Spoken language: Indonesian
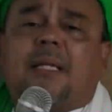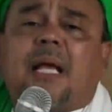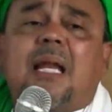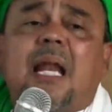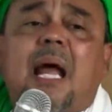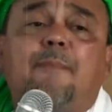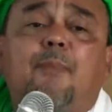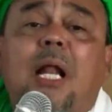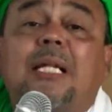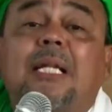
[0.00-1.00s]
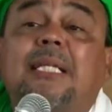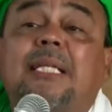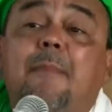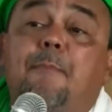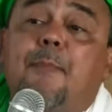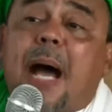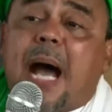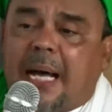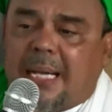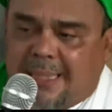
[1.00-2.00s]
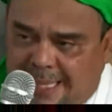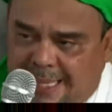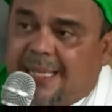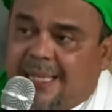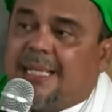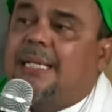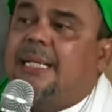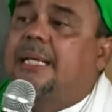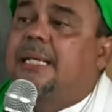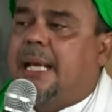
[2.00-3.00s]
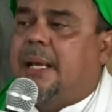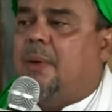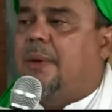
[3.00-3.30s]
dan kaitannya dengan bawa uang sekoper ke Arab